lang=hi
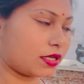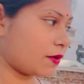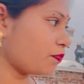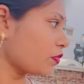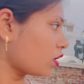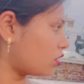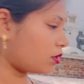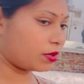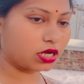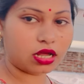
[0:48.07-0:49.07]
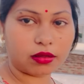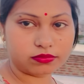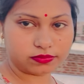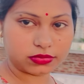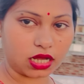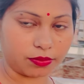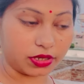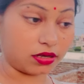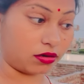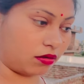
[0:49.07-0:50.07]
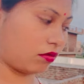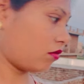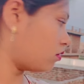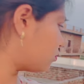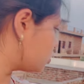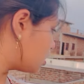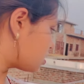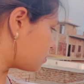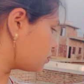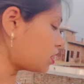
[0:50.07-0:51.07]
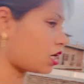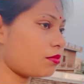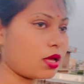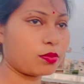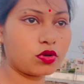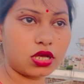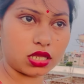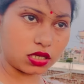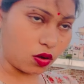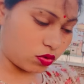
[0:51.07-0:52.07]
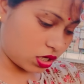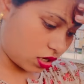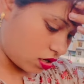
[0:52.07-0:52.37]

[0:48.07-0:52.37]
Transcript: हैं ये अपना काम काम में लग रहे हैं तो मुझे ये समझ में नहीं आ रहा मैं आपको क्या दिखाऊंगी क्या